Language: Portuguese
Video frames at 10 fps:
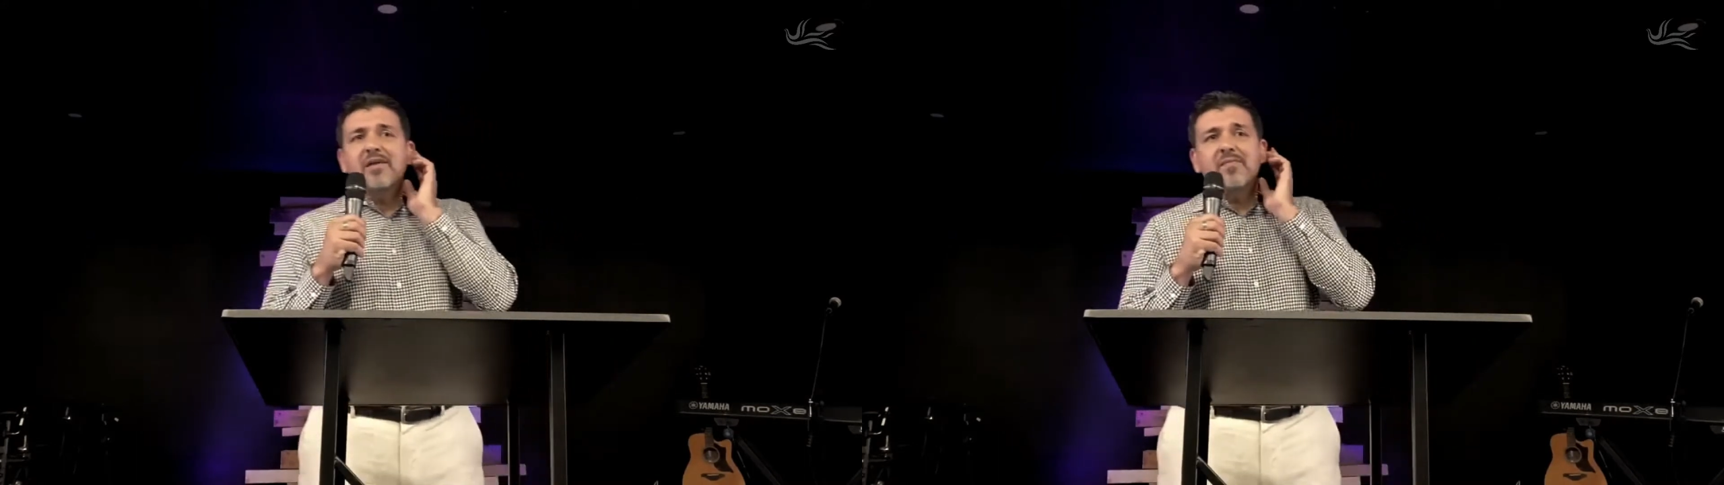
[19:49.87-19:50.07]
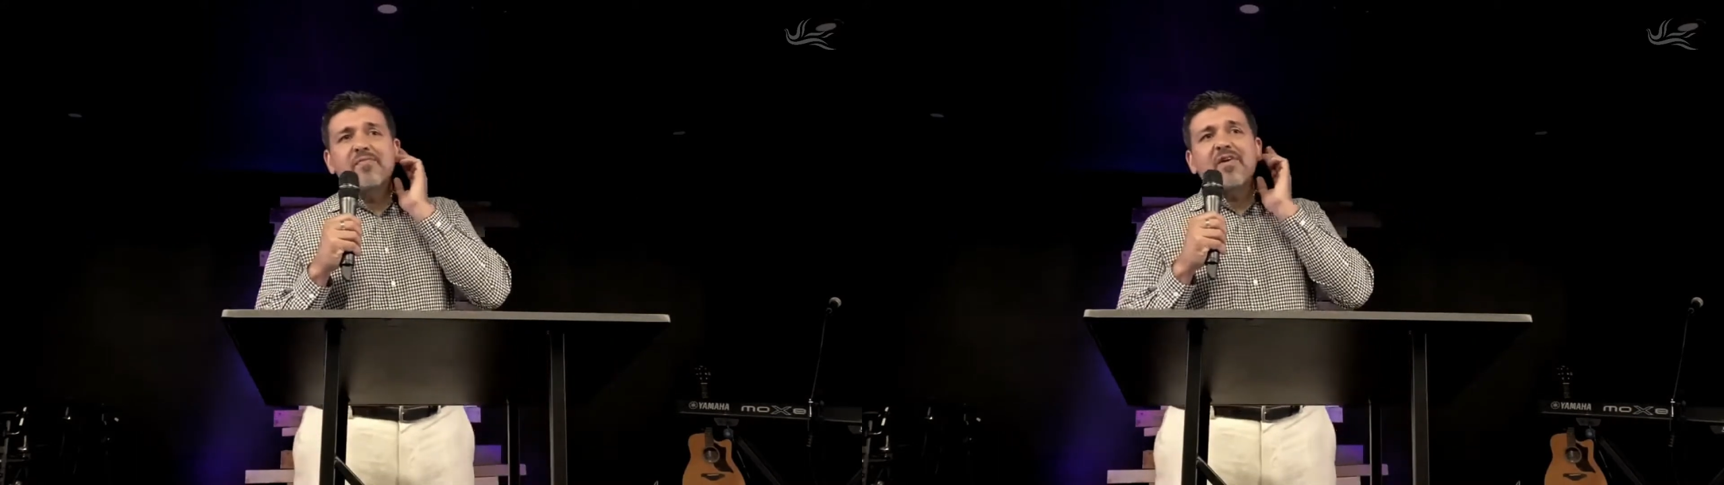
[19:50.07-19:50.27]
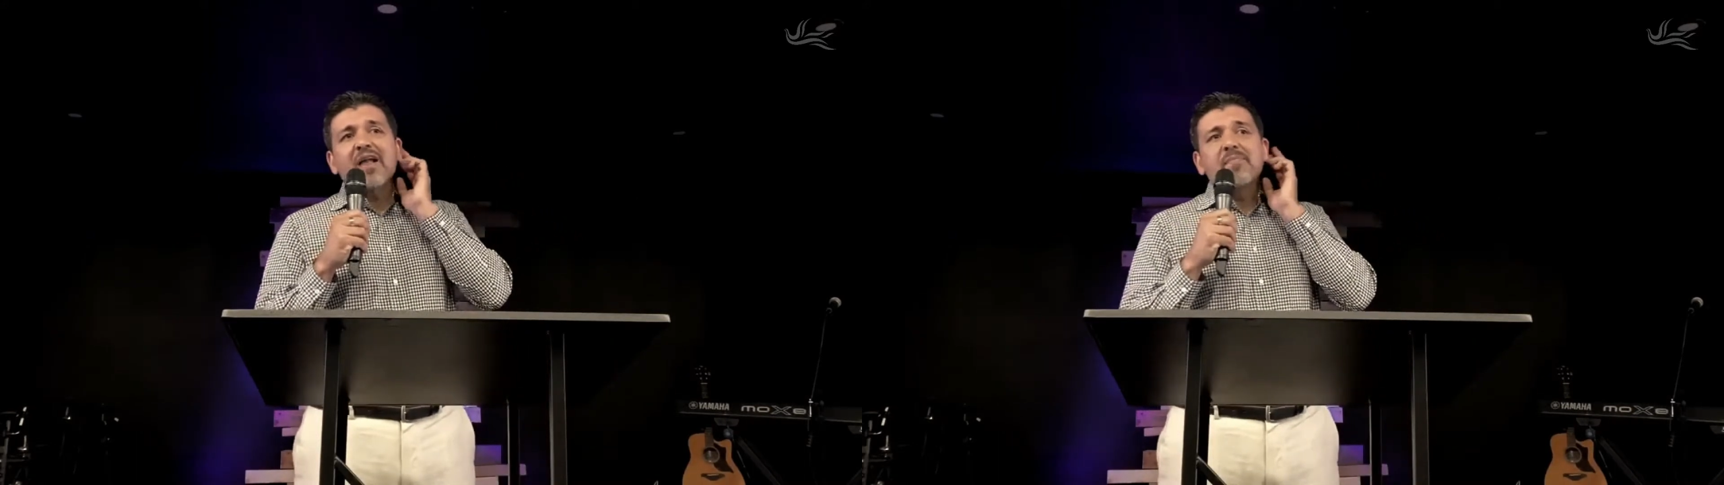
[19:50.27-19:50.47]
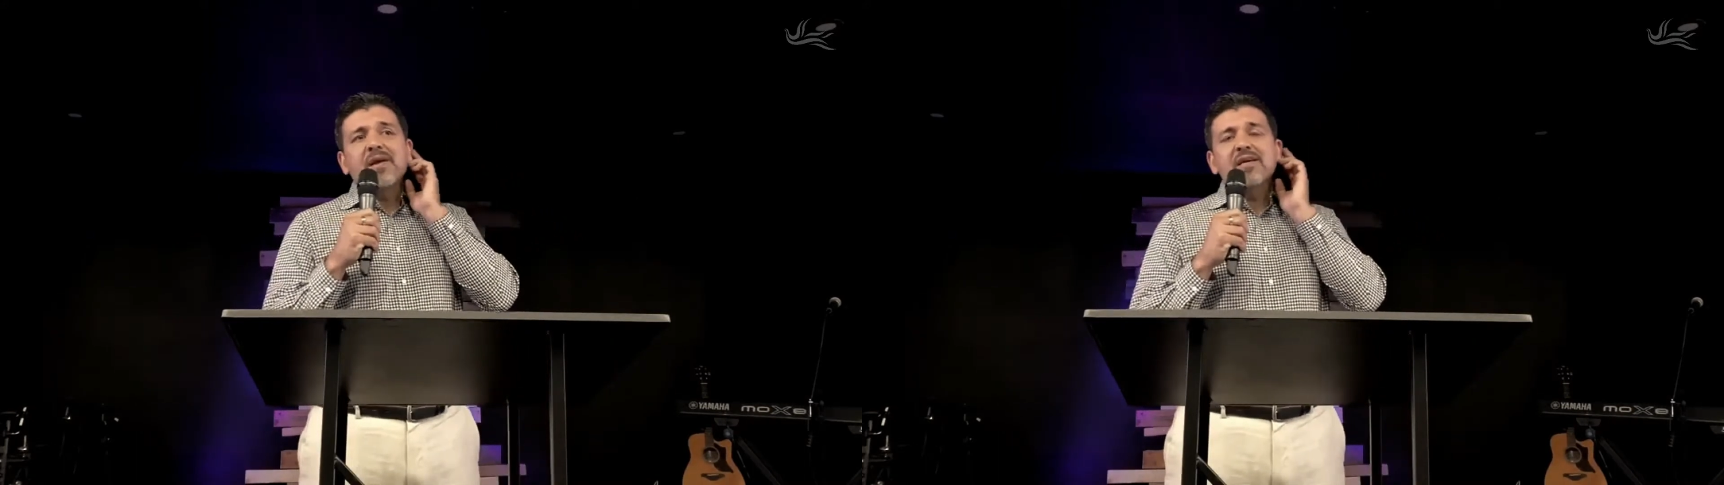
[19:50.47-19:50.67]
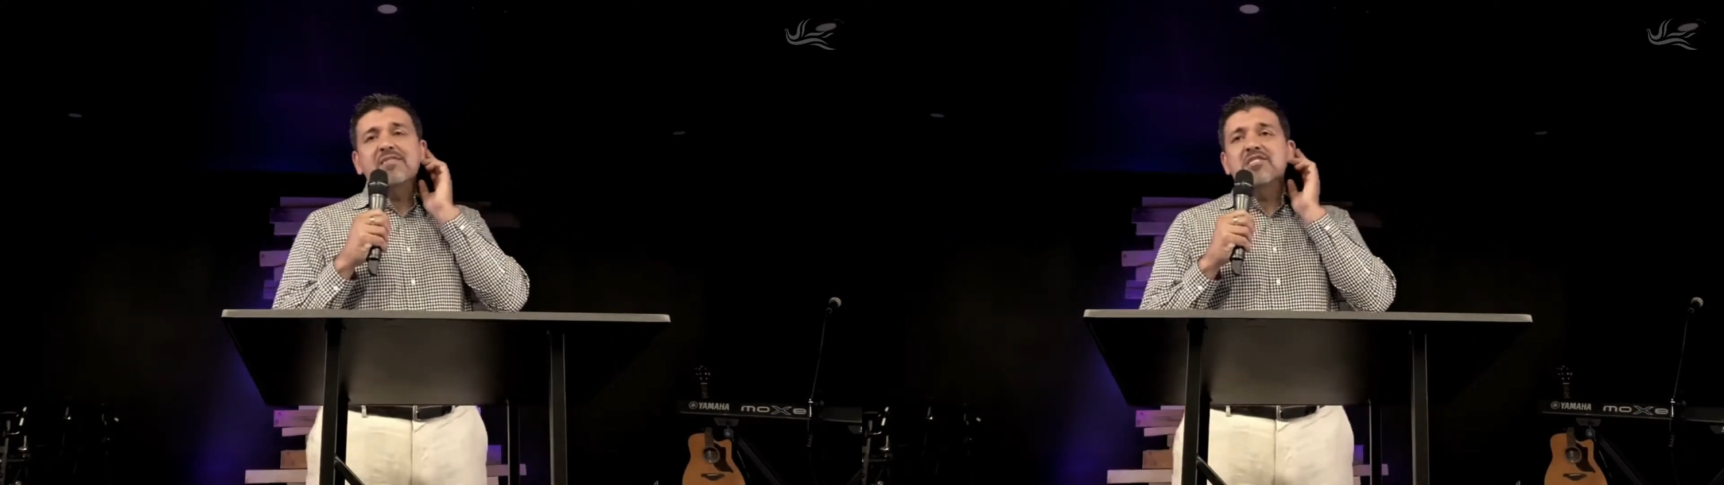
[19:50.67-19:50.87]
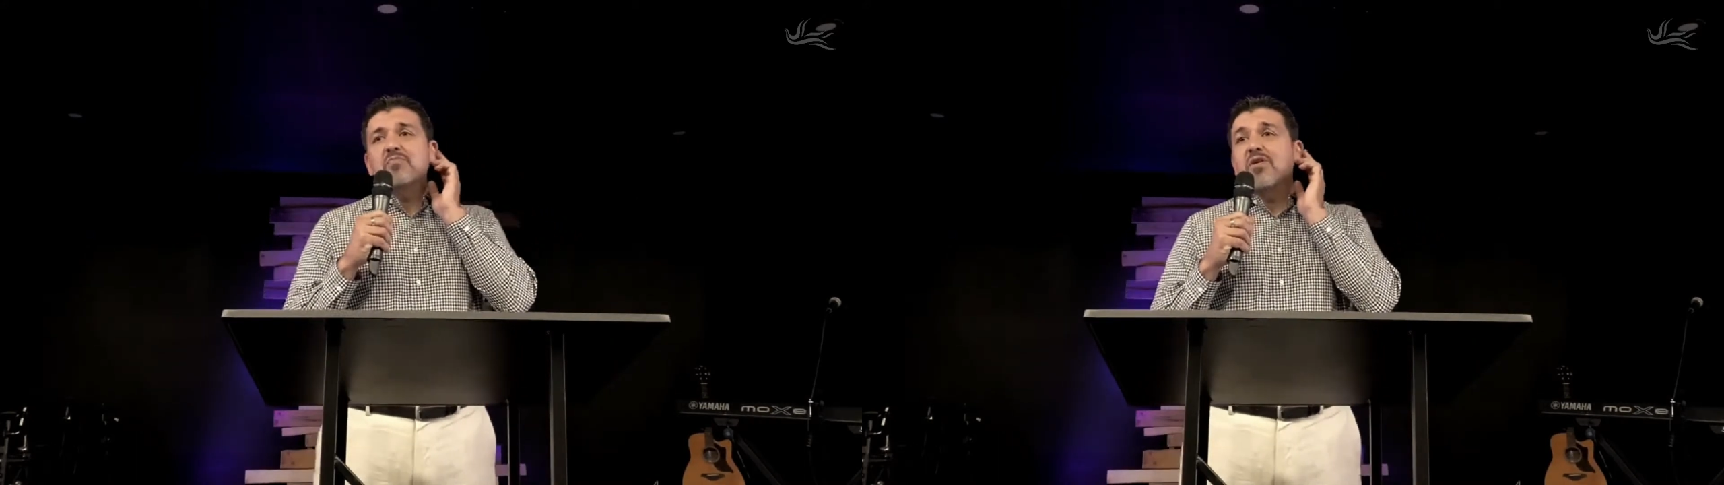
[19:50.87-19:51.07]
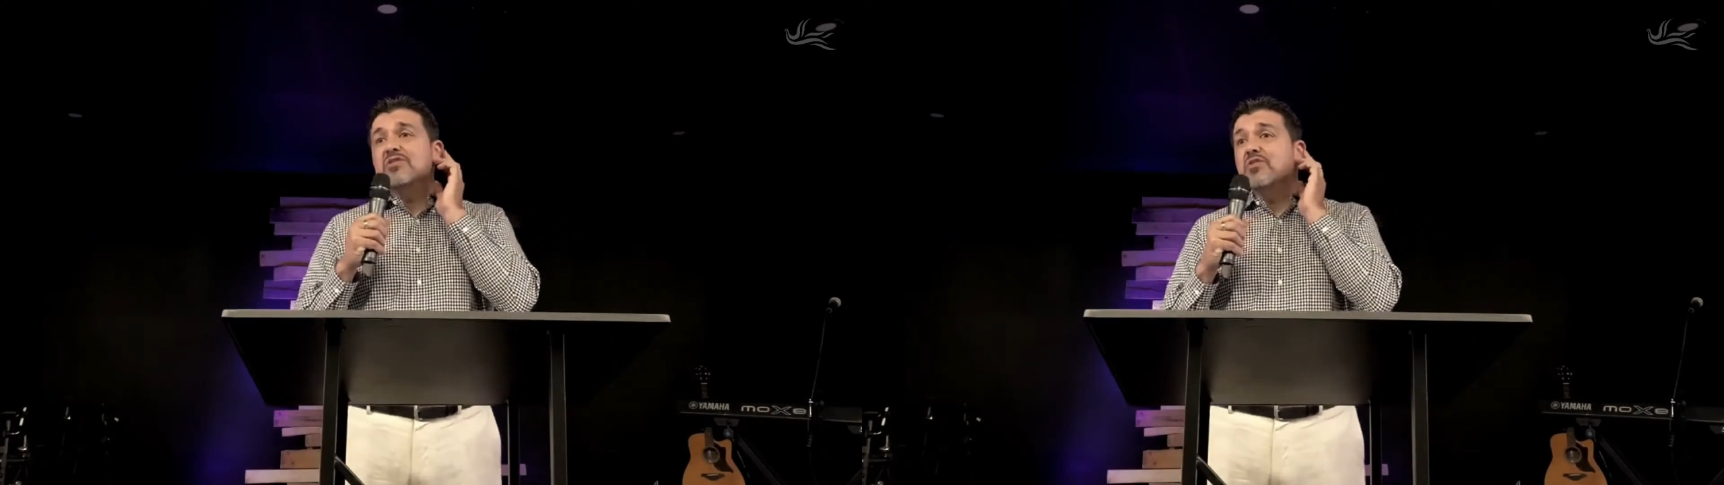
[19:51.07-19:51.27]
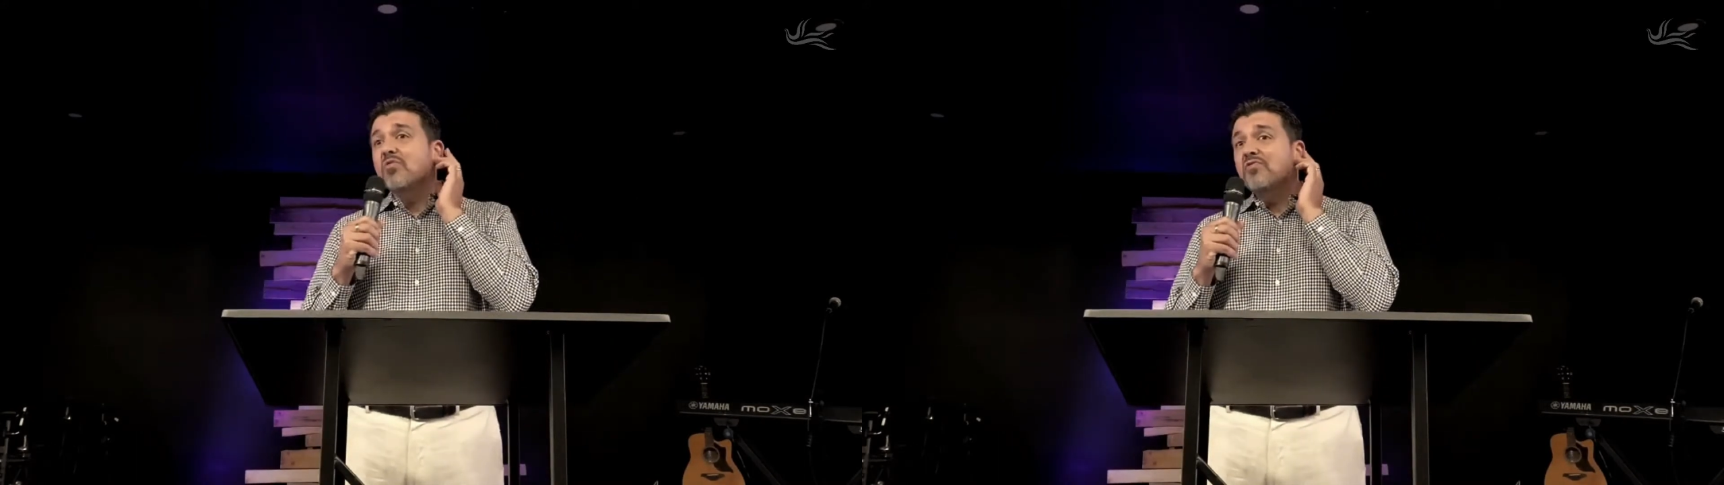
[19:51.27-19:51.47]
ele fala para que a gente
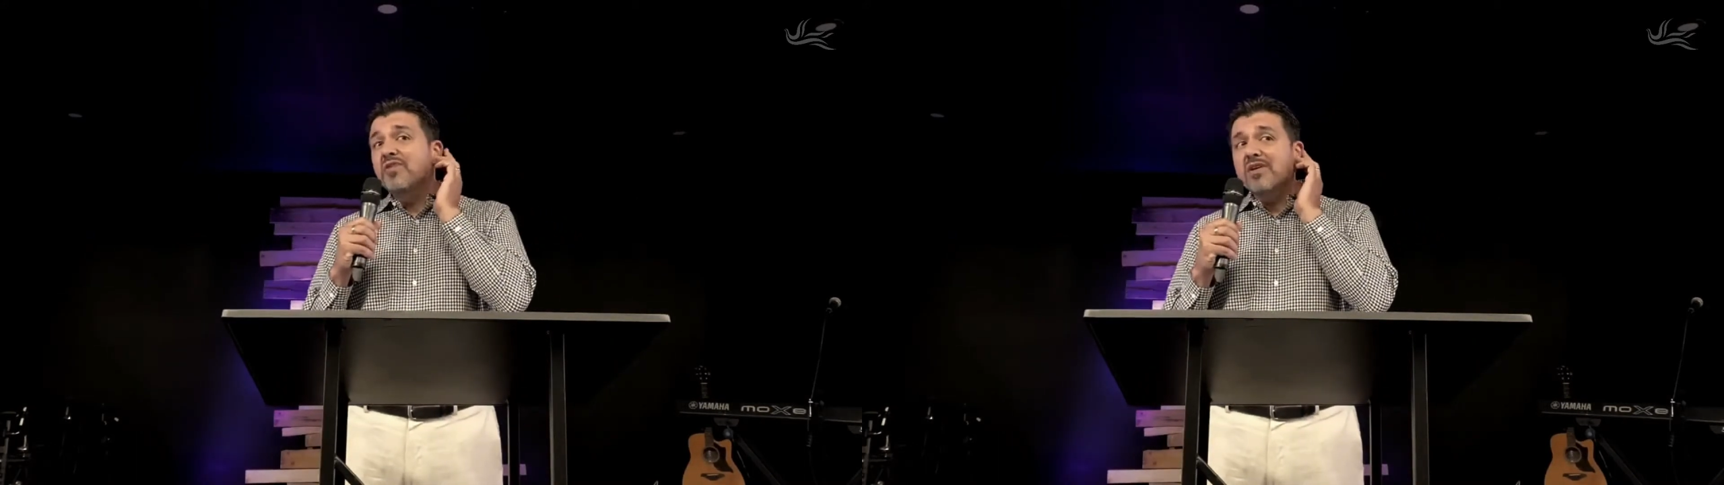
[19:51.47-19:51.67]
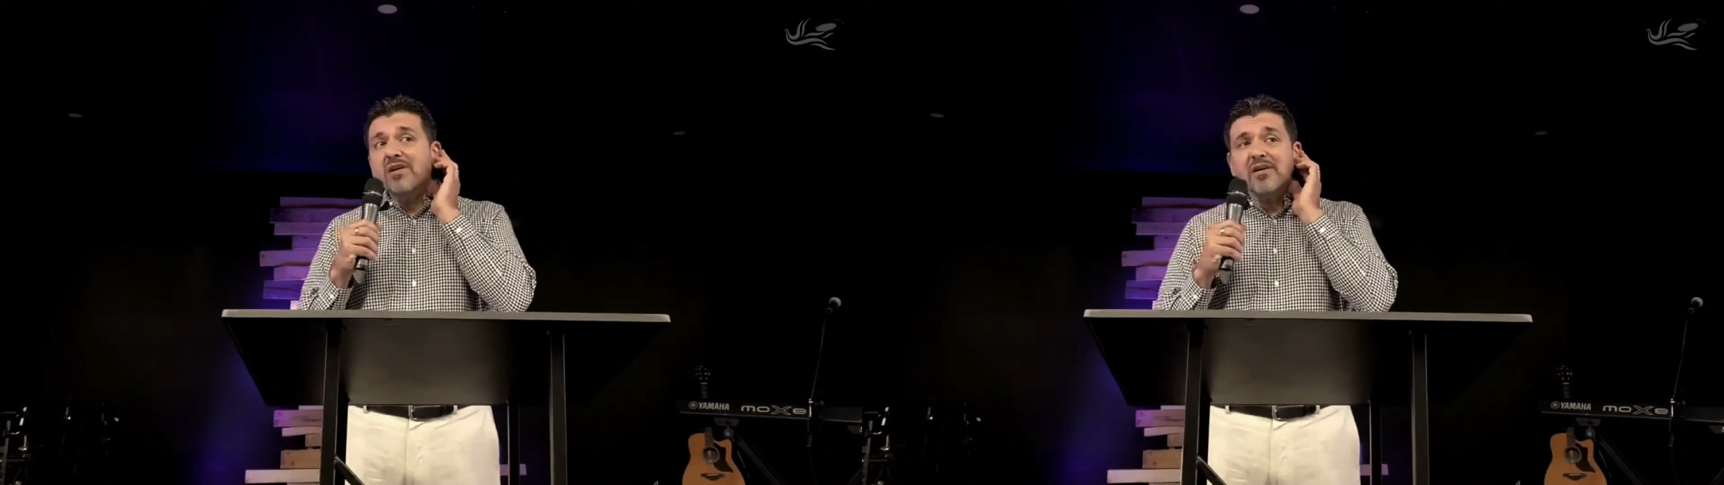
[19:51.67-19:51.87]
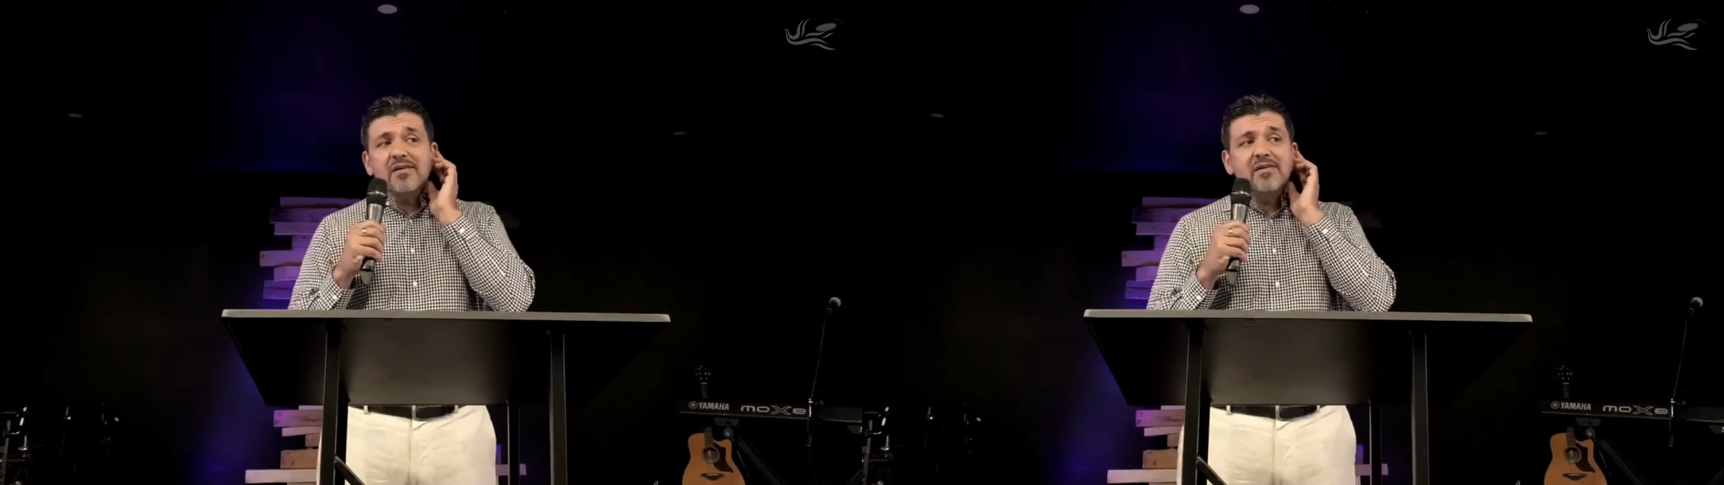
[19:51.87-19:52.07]
possa ouvir,